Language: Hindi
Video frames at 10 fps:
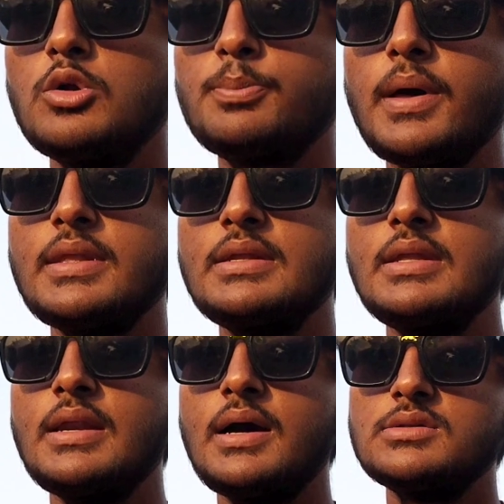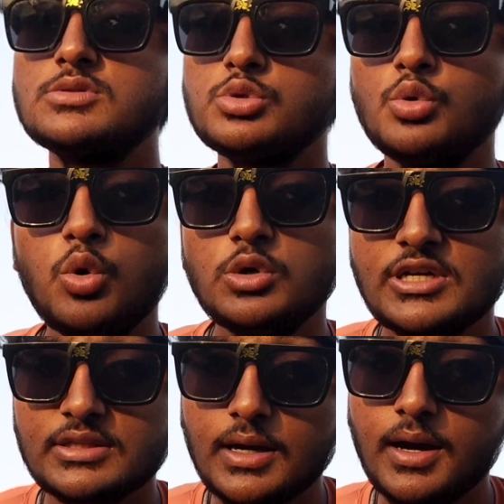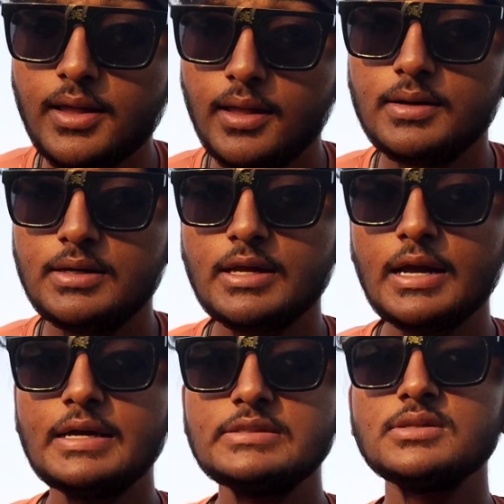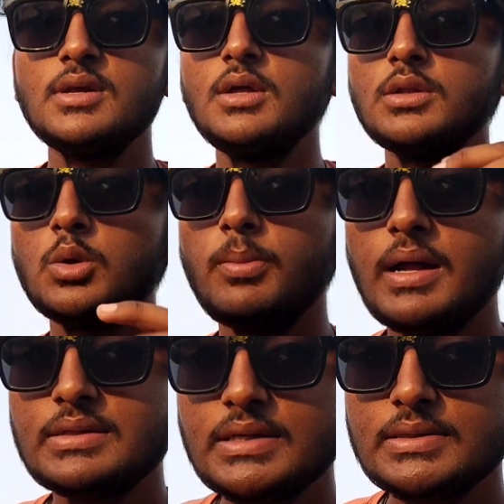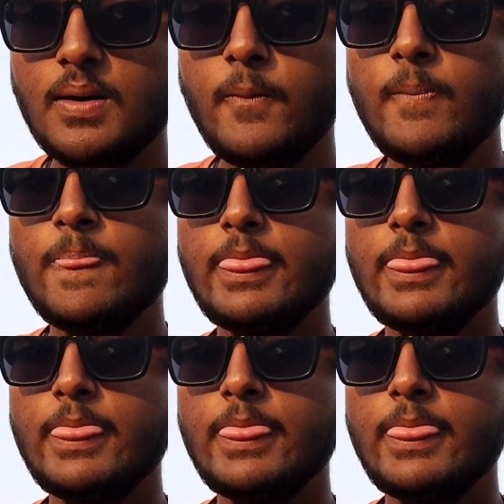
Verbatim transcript: उत्पादन देना शुरू हो जाता है ठीक है गाइज तो बात करता हूँ